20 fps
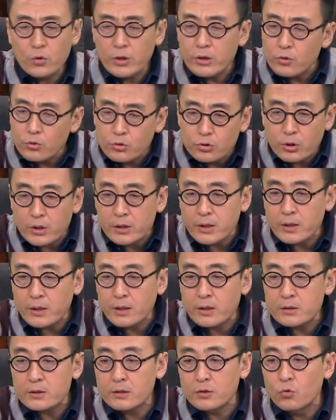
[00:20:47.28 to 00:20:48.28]
我又觉得
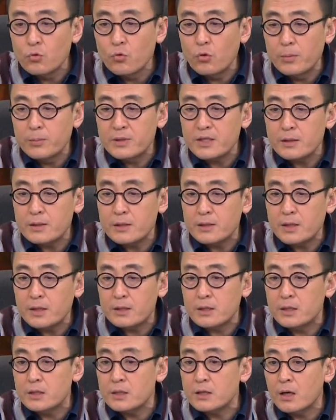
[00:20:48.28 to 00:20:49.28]
呢，似乎我们现在在
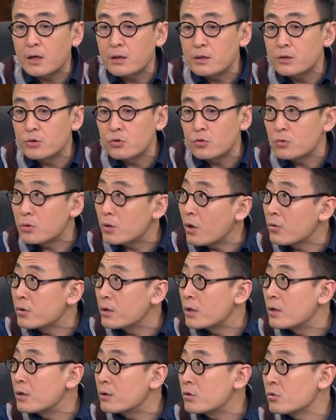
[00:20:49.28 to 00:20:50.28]
提倡一种道
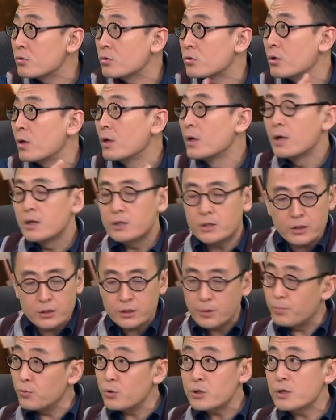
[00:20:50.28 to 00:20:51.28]
德，就是说，甚
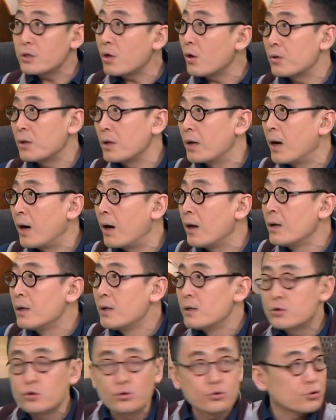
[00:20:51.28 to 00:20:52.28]
至不是道德啊，
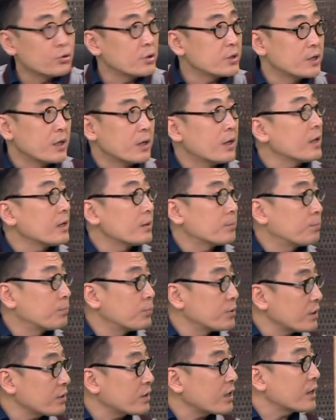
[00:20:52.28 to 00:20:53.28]
就是说人类
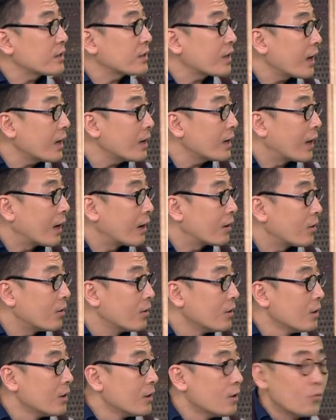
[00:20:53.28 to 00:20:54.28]
不能太贪婪了。
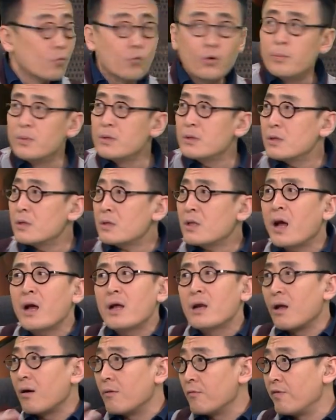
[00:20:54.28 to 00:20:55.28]
嗯，我们这个
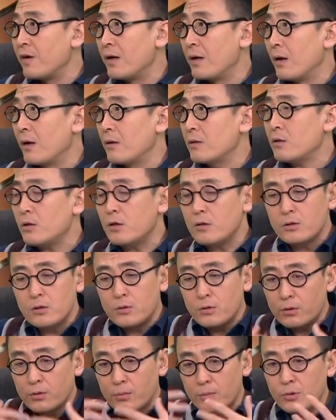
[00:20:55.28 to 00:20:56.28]
太浪费了，他
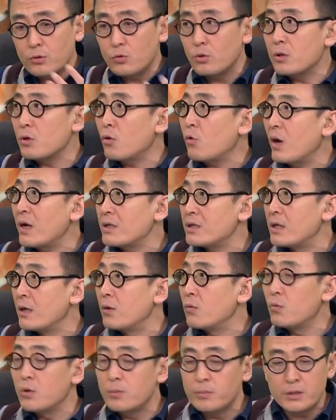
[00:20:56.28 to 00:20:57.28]
这那么多的花
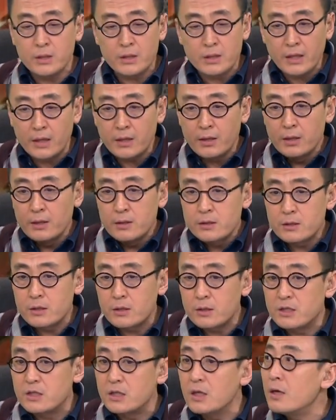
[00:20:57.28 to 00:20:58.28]
钱，我们应该这
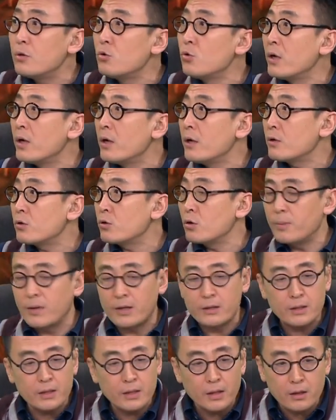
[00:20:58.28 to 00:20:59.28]
个节约，对
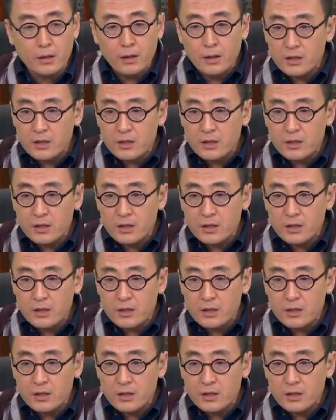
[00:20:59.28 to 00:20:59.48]
吧？应该